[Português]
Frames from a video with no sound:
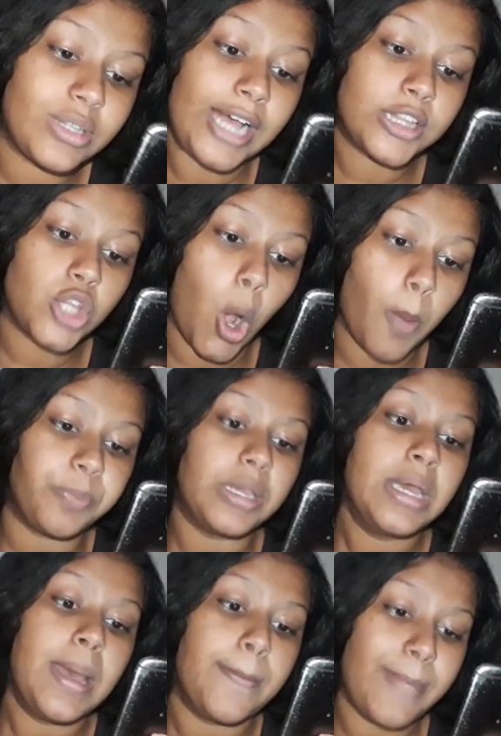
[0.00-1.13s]
tá top.
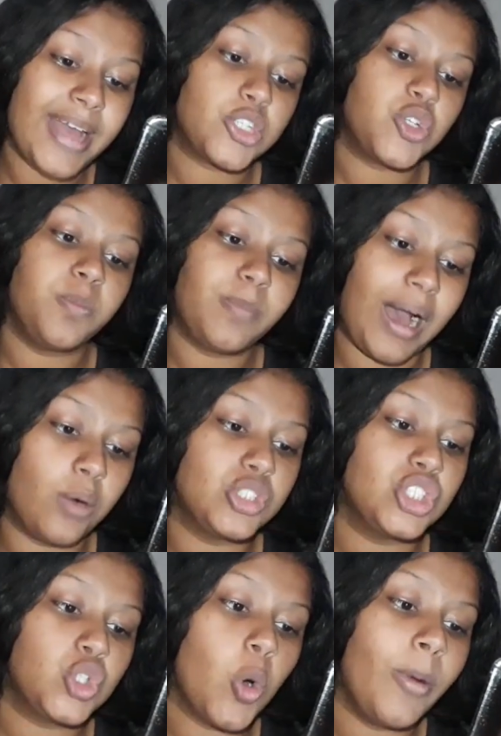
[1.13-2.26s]
Mete o pau,
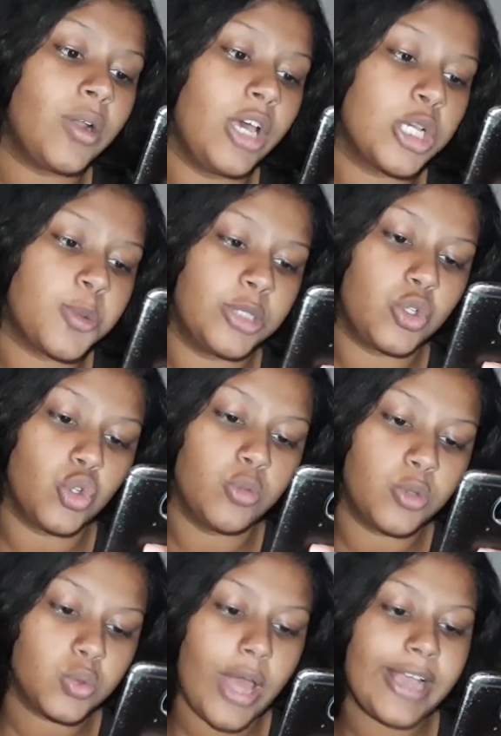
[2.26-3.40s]
desculpa não responder todo
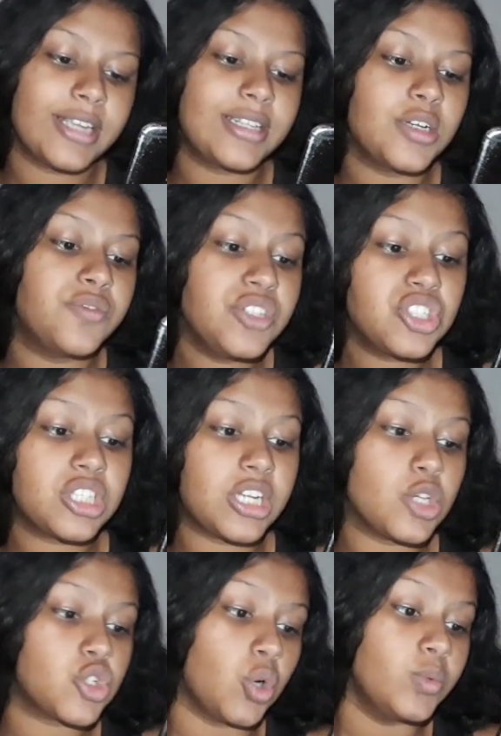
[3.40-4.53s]
mundo, é que tenho
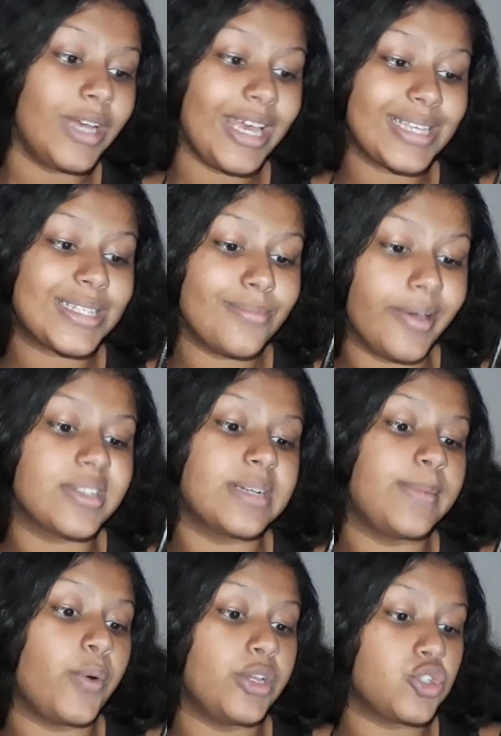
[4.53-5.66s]
23 shows esse mês, a
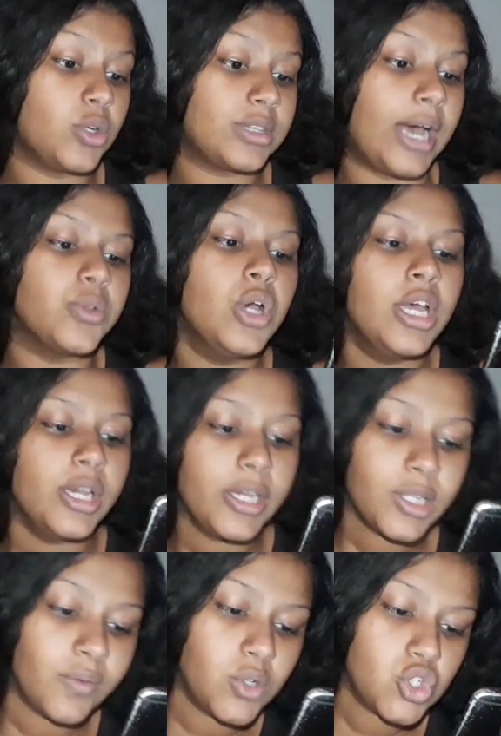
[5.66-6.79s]
maioria esgotado.
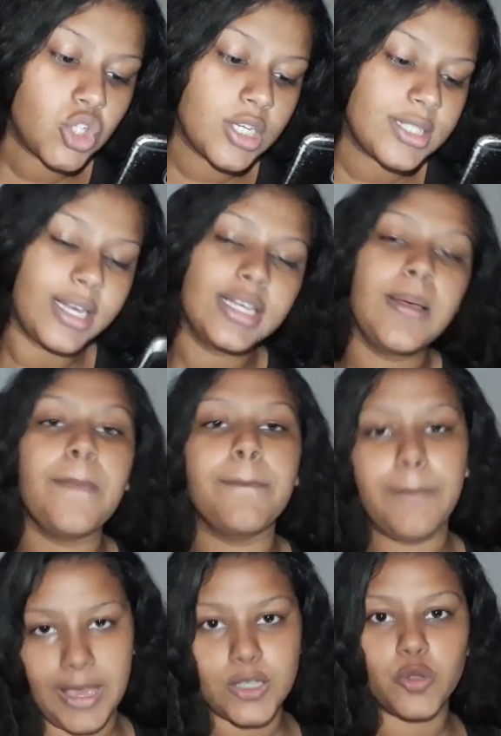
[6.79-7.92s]
Então vou descansar aqui,
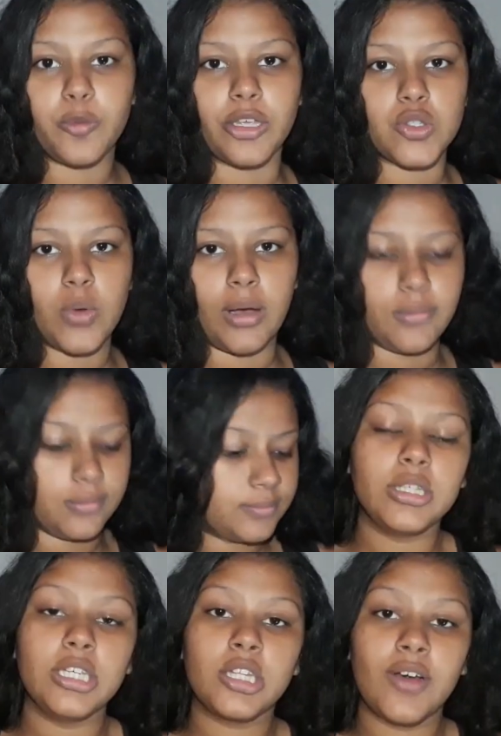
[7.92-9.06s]
beijo pessoal.
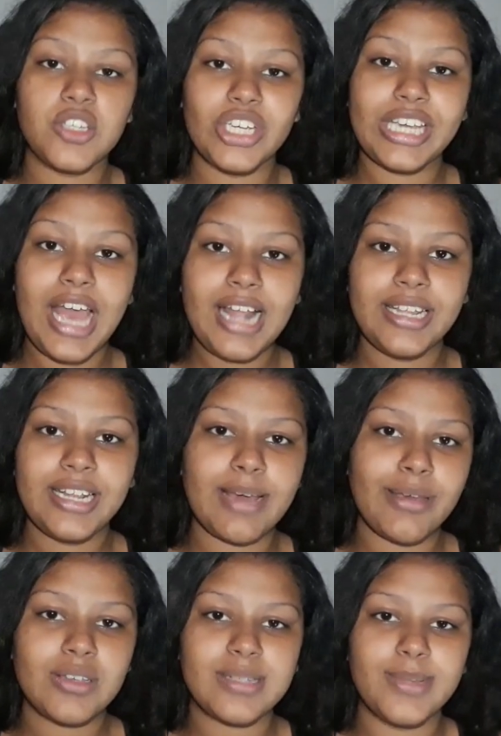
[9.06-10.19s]
Então a GK ali, né,
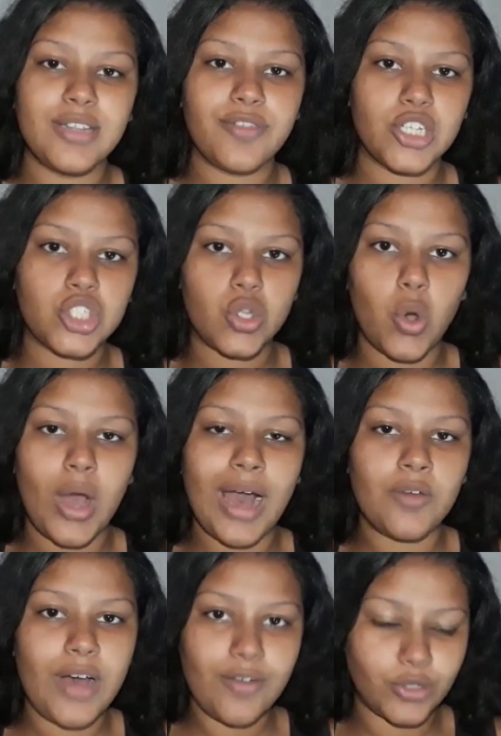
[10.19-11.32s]
meio que se manifestou
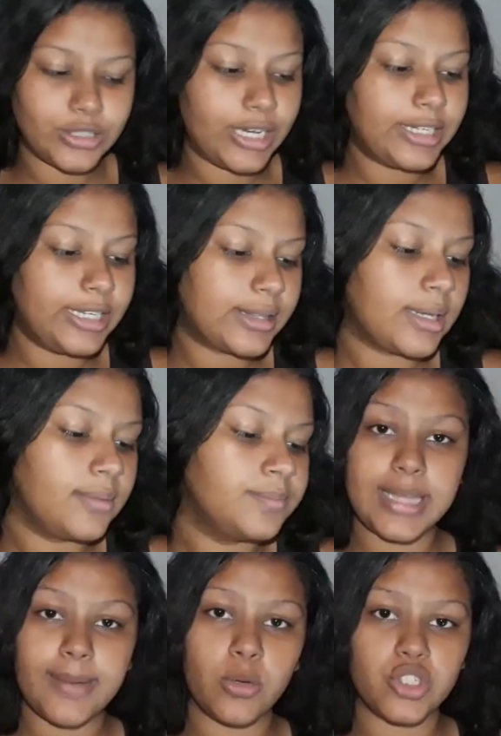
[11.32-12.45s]
a favor da Anitta.
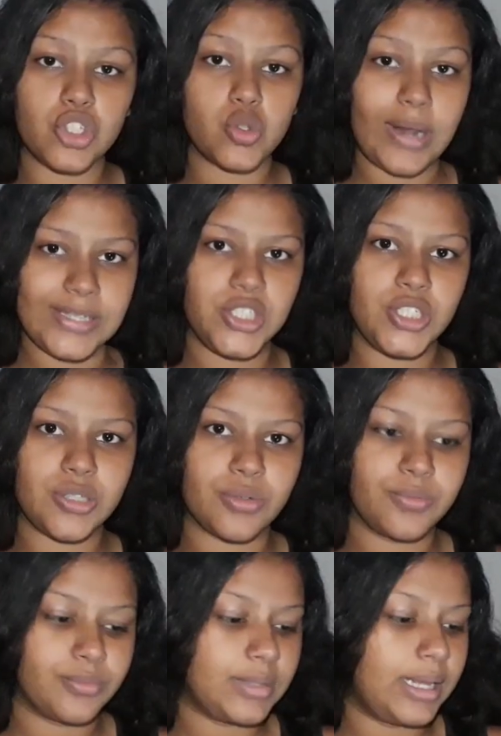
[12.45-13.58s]
Temos, gente, o latino,
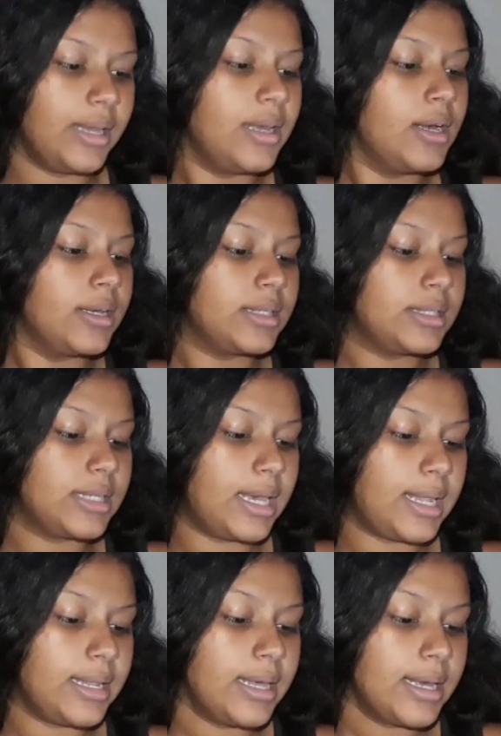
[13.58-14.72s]
né, que
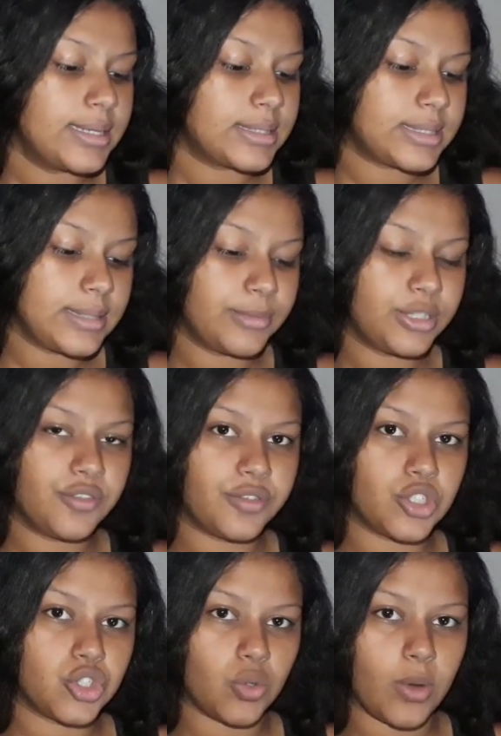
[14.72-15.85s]
ele se
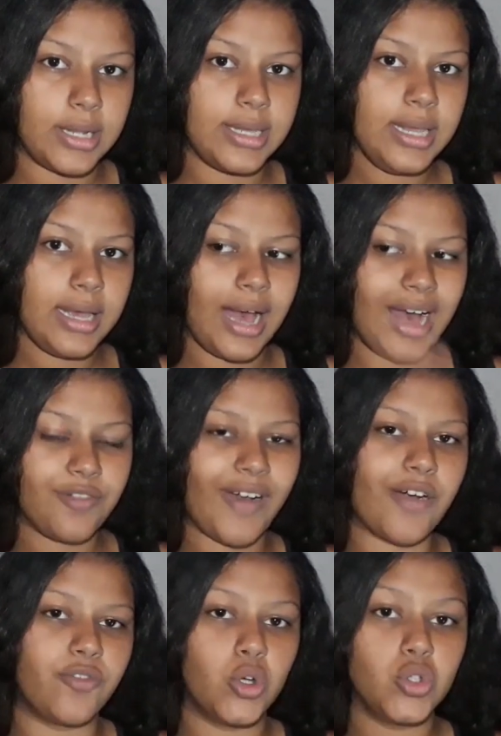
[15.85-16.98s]
manifestou ali a
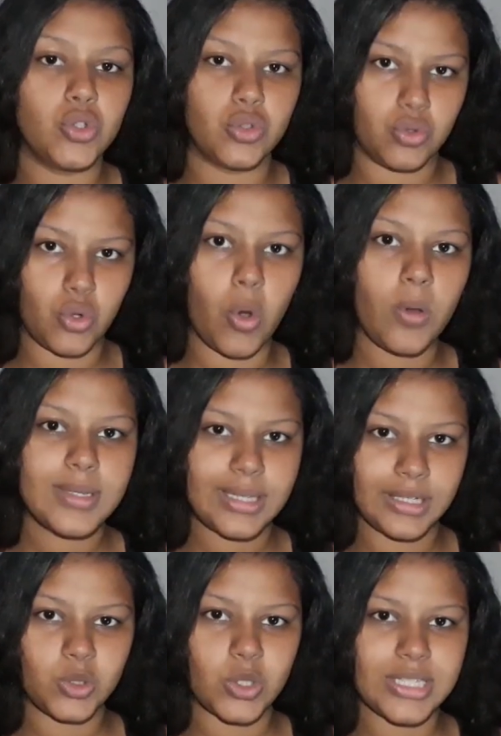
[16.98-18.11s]
favor do
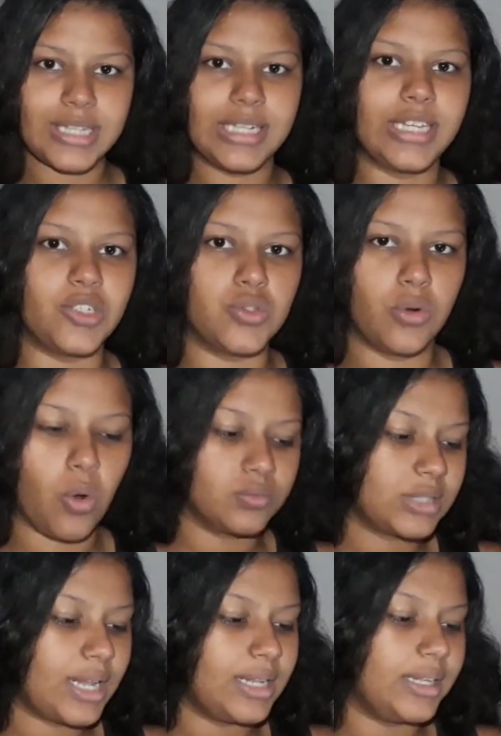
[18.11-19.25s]
cantor sertanejo,
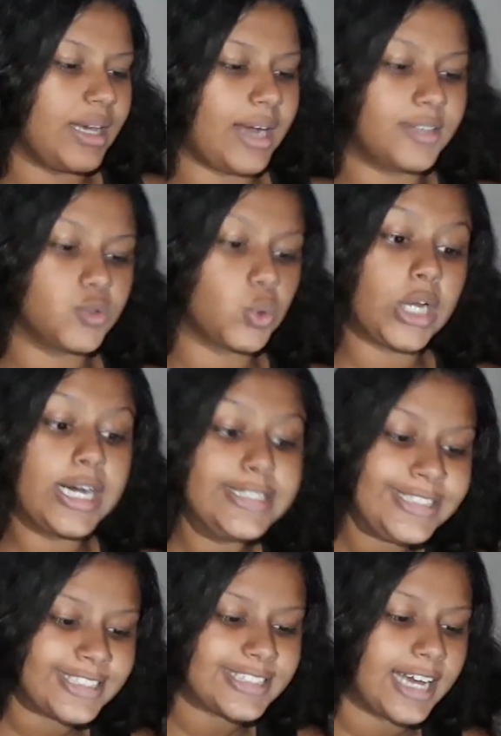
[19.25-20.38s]
contra ali a cantora
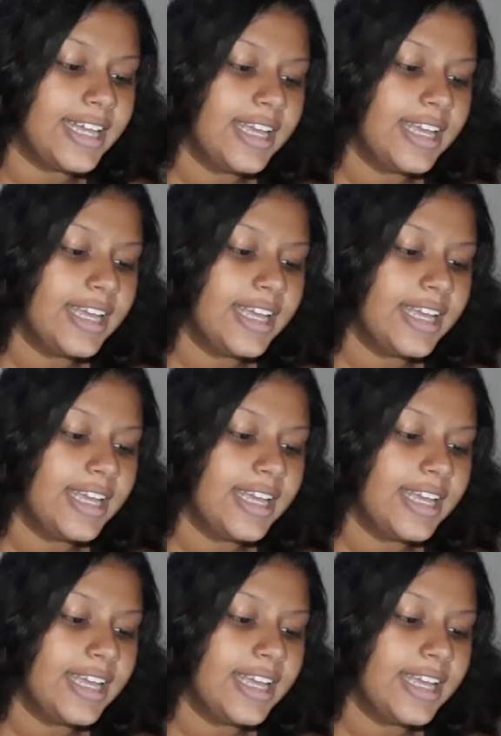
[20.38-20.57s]
Anitta.